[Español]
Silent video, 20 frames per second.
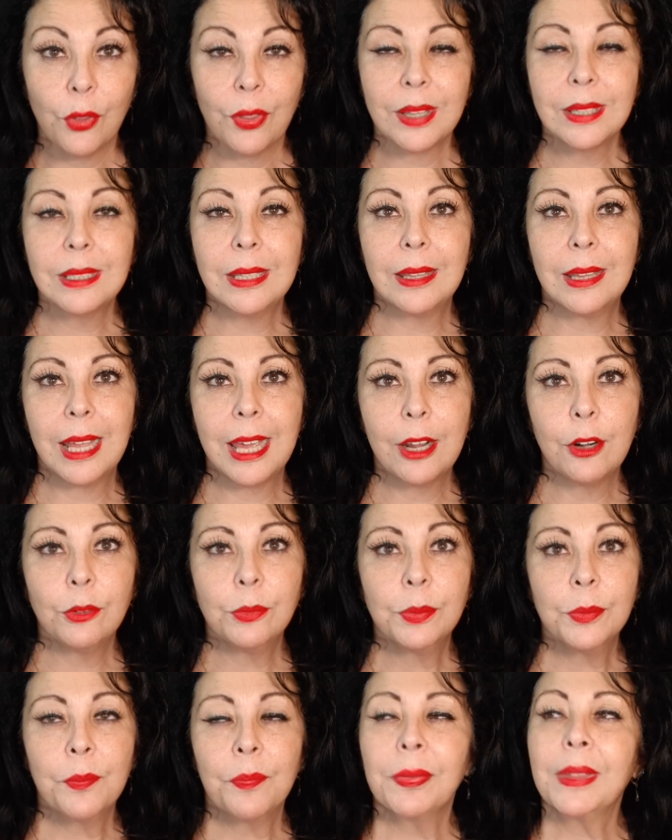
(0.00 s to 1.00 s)

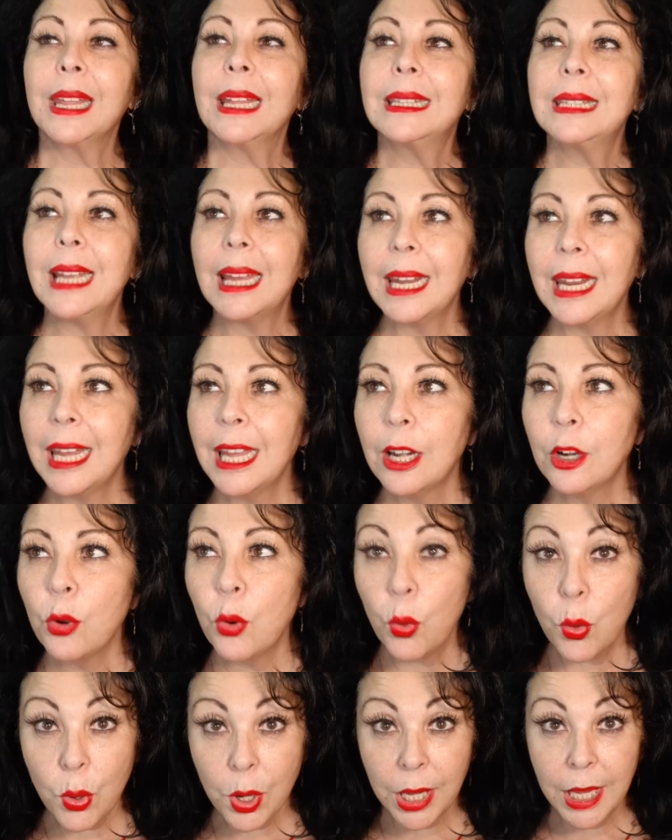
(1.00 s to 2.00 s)
decidieron tener
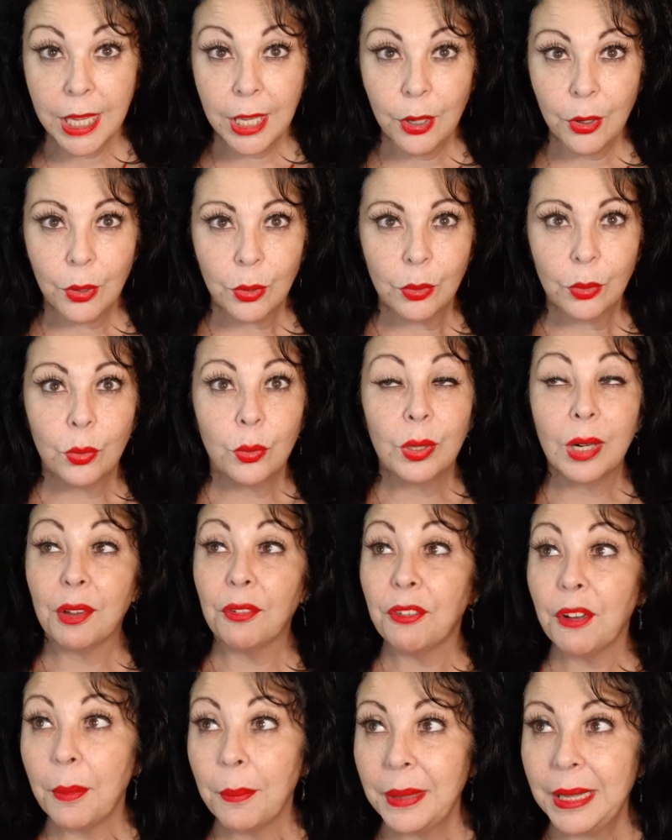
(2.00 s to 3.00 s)
un hijo, una
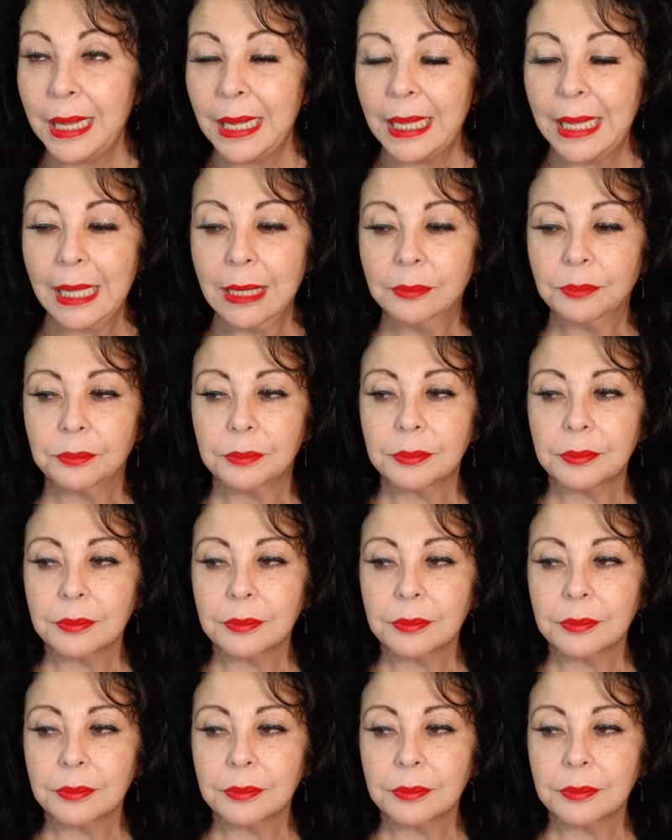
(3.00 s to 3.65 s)
familia,